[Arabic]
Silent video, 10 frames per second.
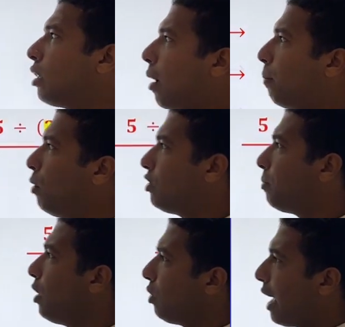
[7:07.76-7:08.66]
طيب
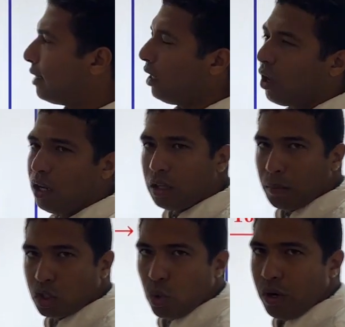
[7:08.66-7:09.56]
بص برضه هديك غلطه
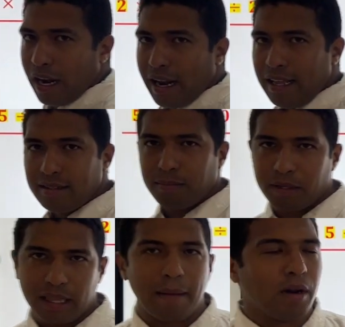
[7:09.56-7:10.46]
مشهوره الناس
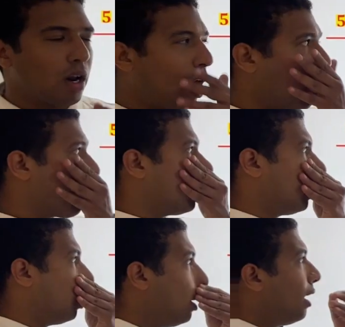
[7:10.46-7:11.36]
بتعمل الحركه
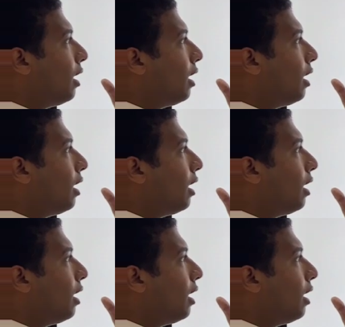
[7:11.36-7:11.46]
دي.